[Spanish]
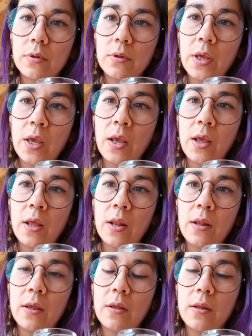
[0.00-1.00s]

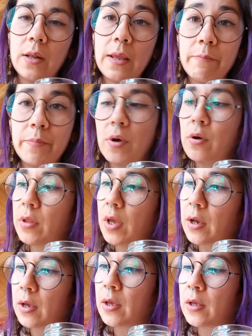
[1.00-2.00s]
eh, limpio
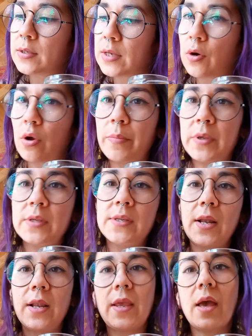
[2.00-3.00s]
eh, seco el
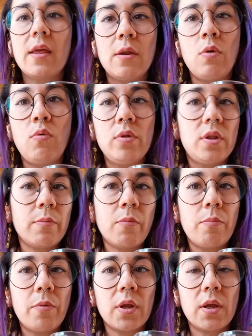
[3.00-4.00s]
pincel y ya en el
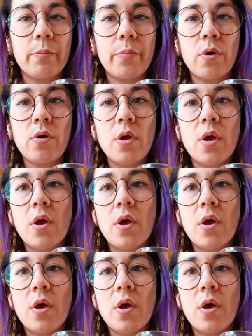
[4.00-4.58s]
último por ejemplo